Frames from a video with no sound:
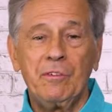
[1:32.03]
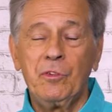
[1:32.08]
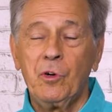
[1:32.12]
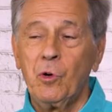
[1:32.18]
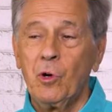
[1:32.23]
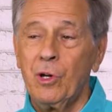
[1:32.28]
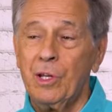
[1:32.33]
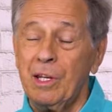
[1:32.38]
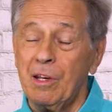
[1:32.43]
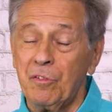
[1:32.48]

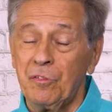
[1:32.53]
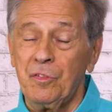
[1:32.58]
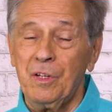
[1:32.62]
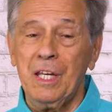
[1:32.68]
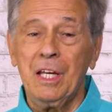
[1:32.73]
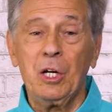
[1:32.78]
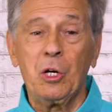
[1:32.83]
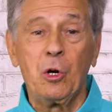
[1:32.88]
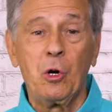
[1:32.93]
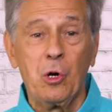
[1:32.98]
avons un
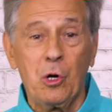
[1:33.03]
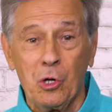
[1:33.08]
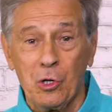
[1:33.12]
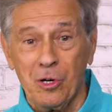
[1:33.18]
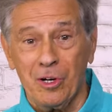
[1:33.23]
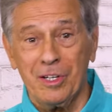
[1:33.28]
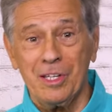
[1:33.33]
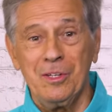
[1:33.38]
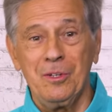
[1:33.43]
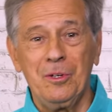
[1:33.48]
avenir
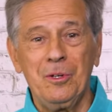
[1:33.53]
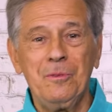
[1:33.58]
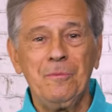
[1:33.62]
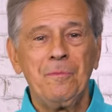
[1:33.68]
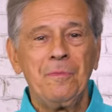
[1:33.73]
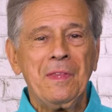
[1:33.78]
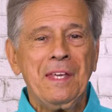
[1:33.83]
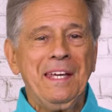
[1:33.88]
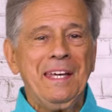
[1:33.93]
glorieux